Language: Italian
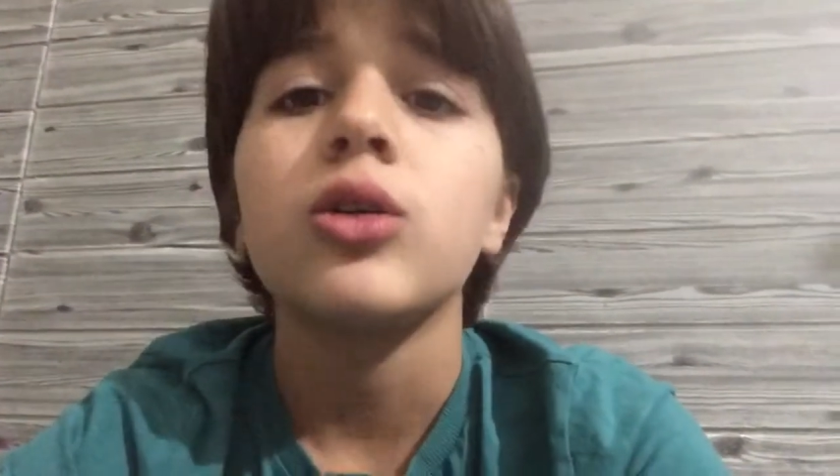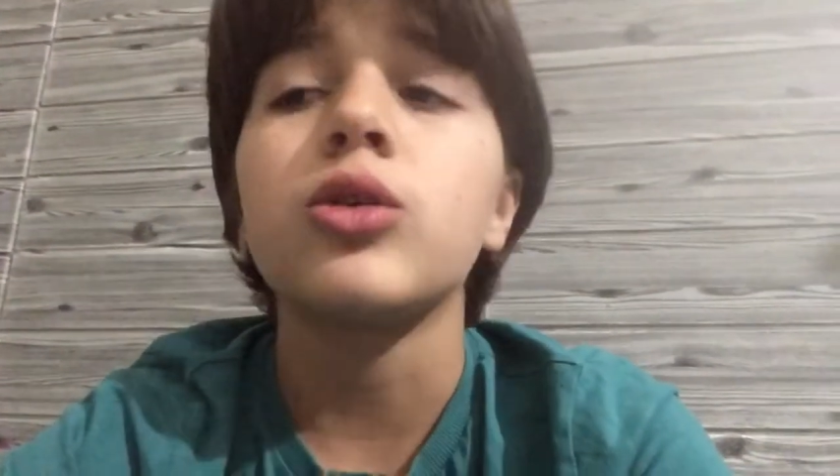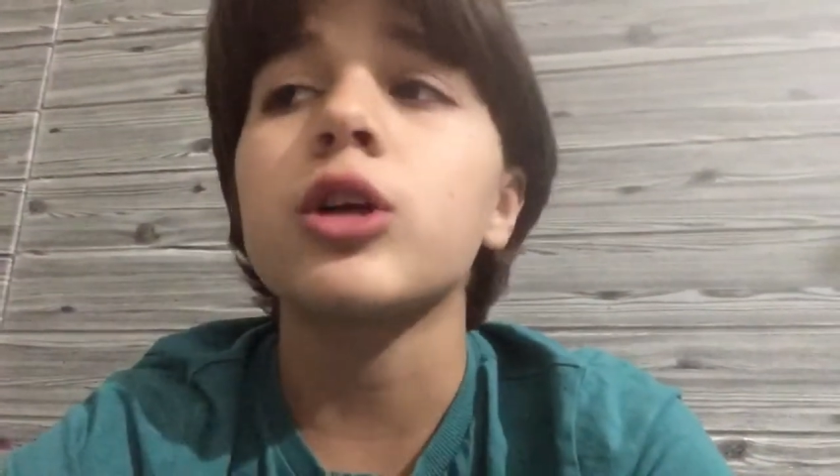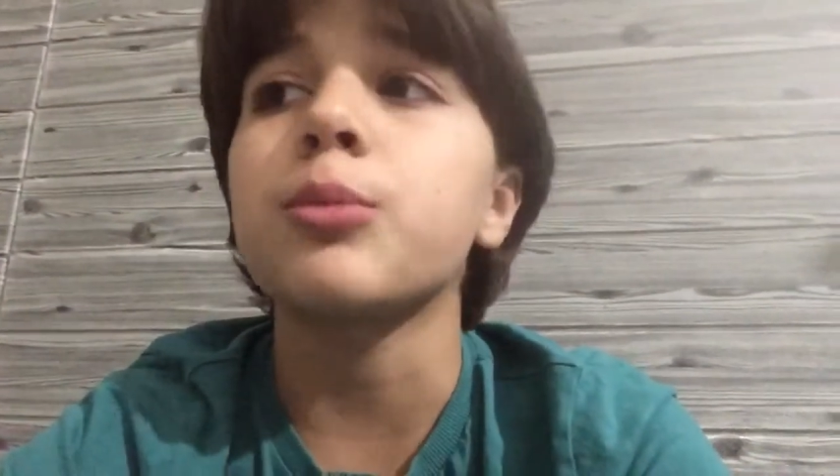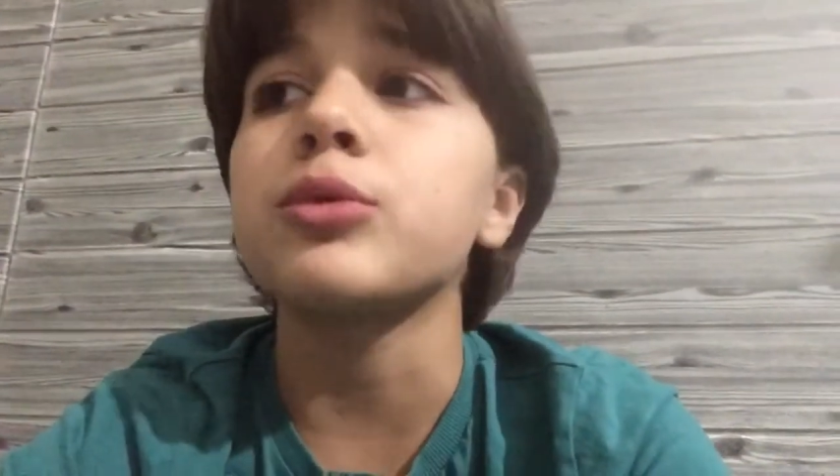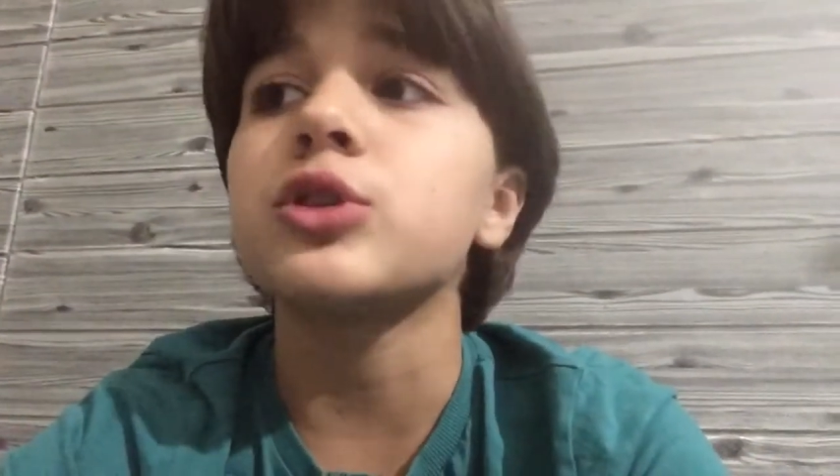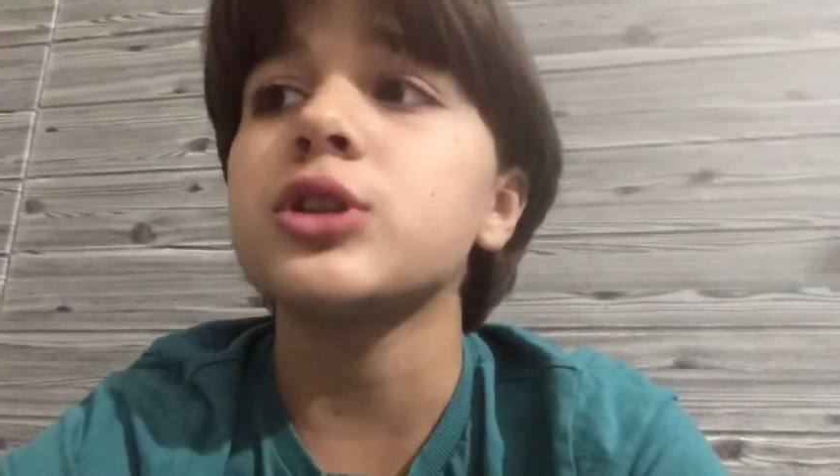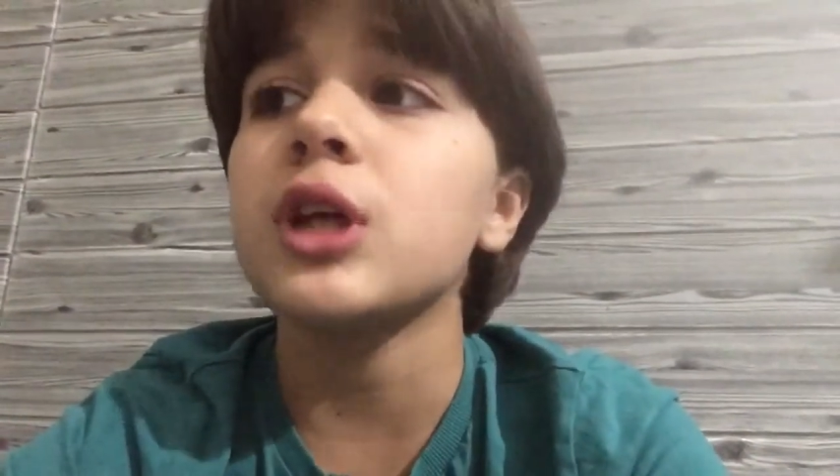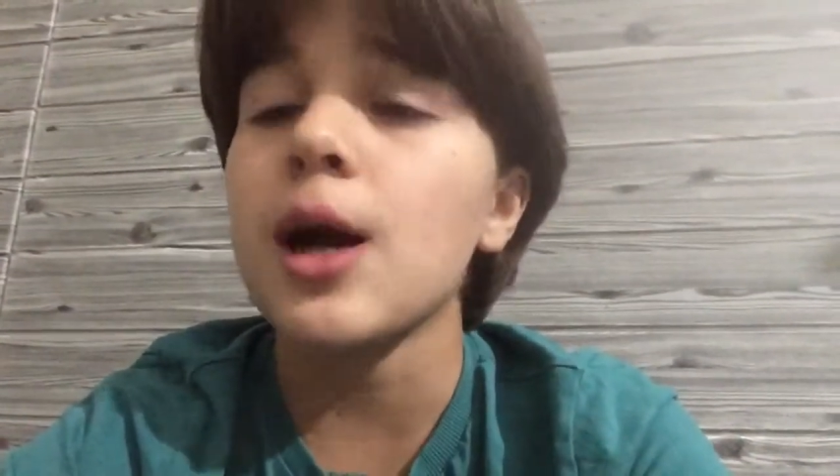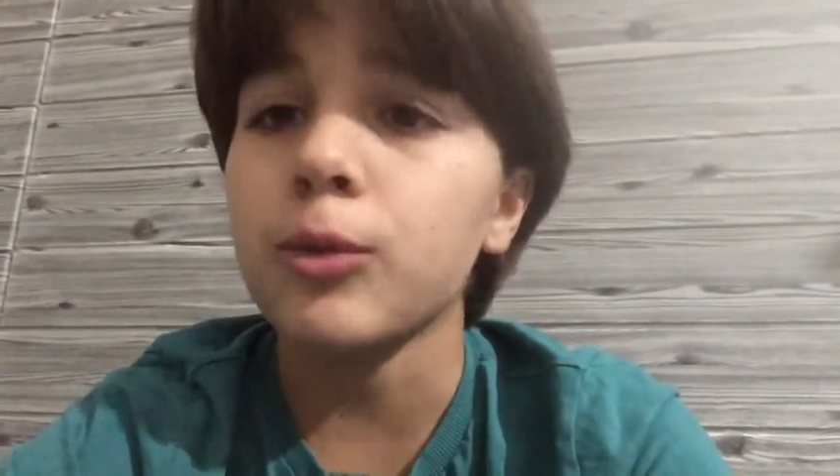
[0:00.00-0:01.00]
Ora
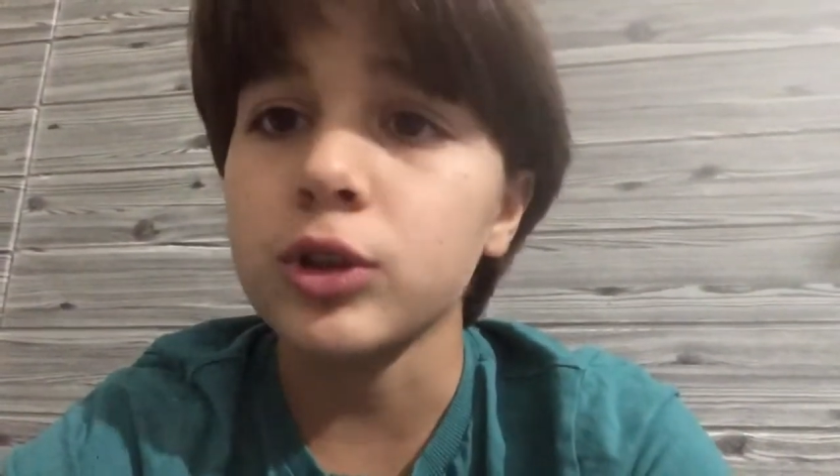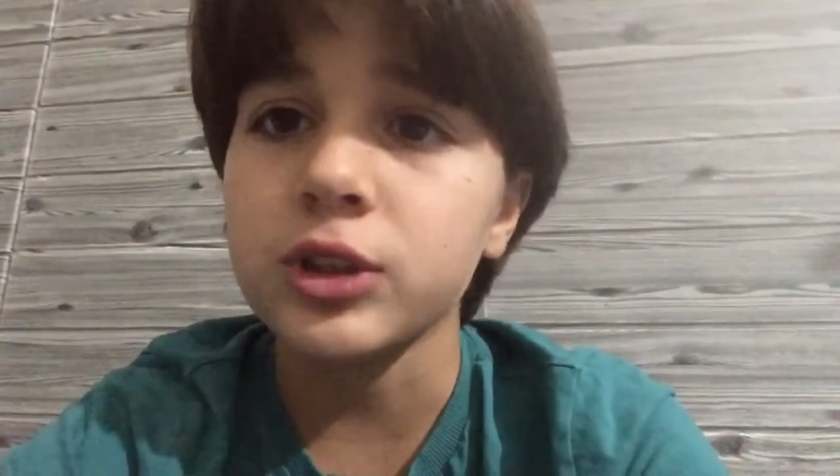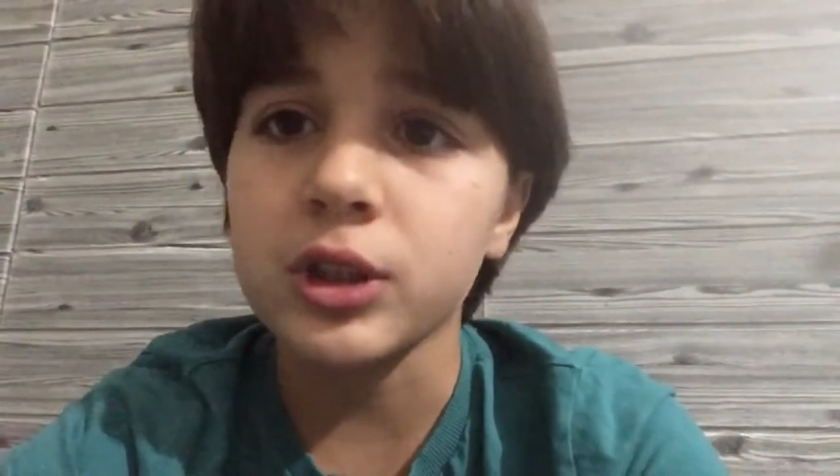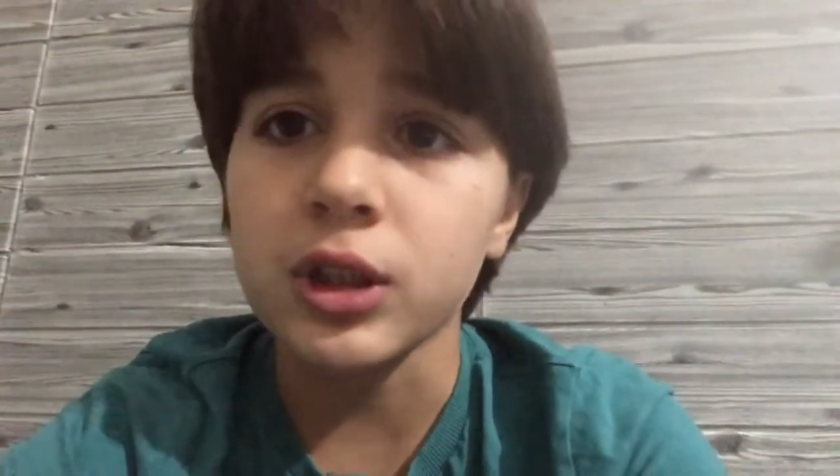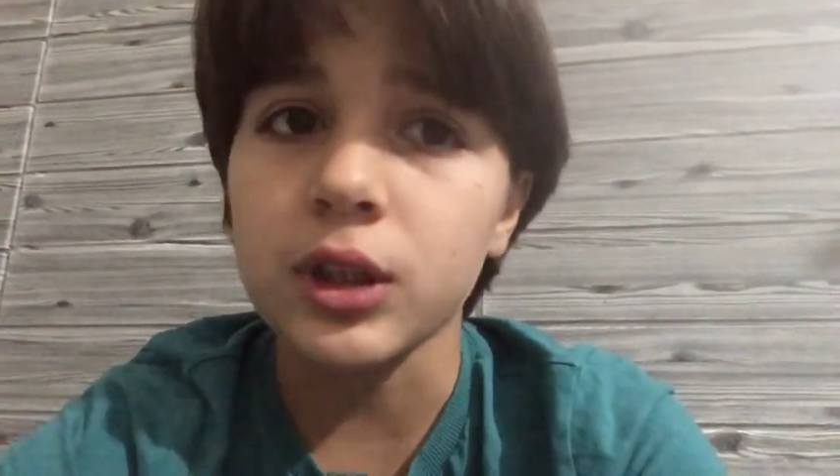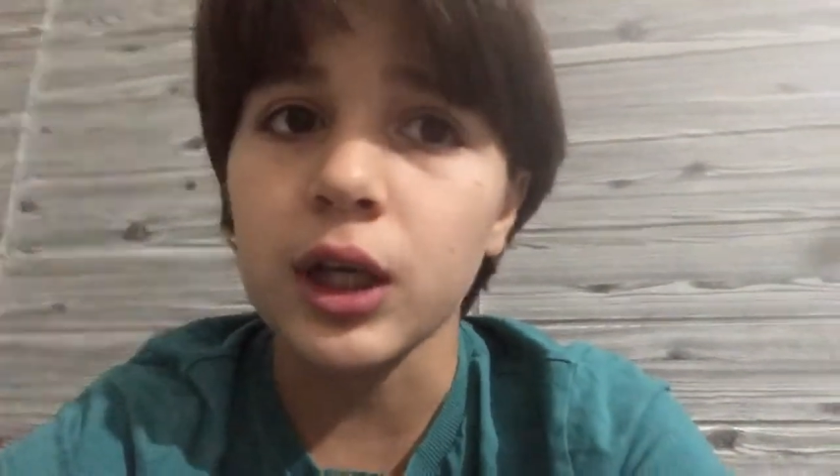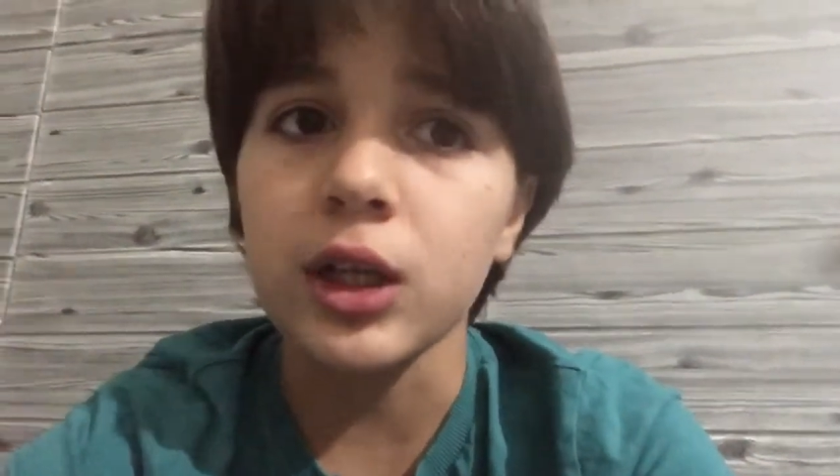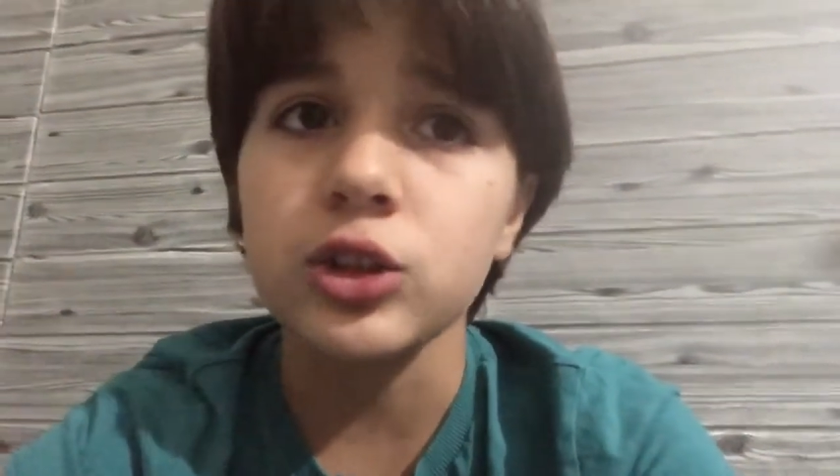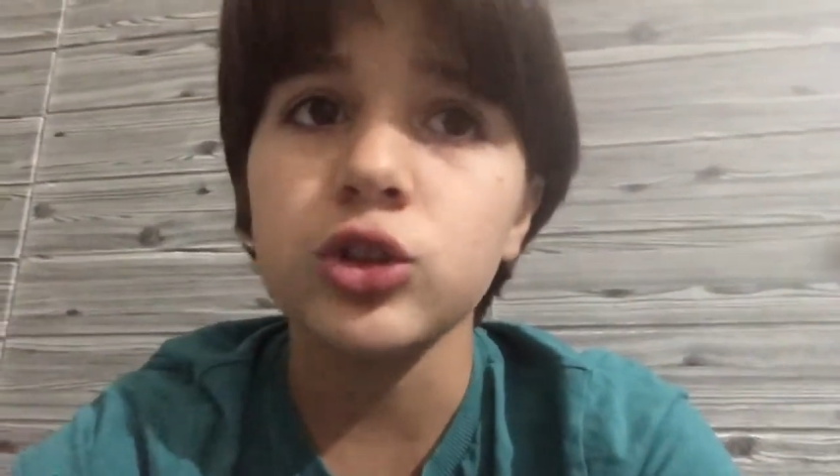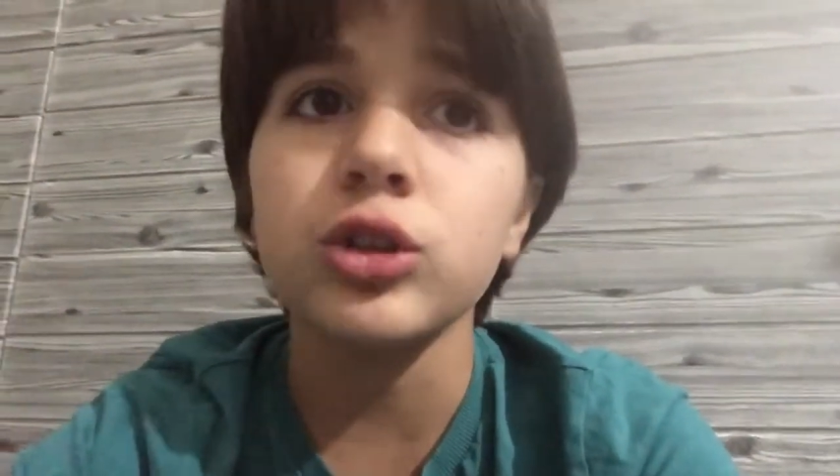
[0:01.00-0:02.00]
possiamo riscattarci,